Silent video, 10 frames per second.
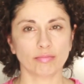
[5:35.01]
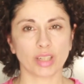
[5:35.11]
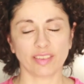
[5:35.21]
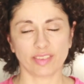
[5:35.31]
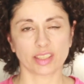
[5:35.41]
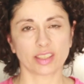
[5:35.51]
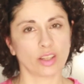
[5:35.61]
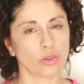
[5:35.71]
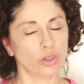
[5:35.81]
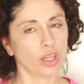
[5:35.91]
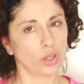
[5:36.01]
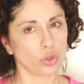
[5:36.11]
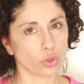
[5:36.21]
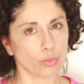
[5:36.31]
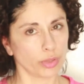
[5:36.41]
manifestado en
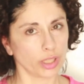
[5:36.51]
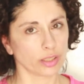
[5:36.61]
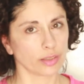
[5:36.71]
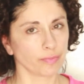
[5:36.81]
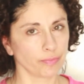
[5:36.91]
los hombres.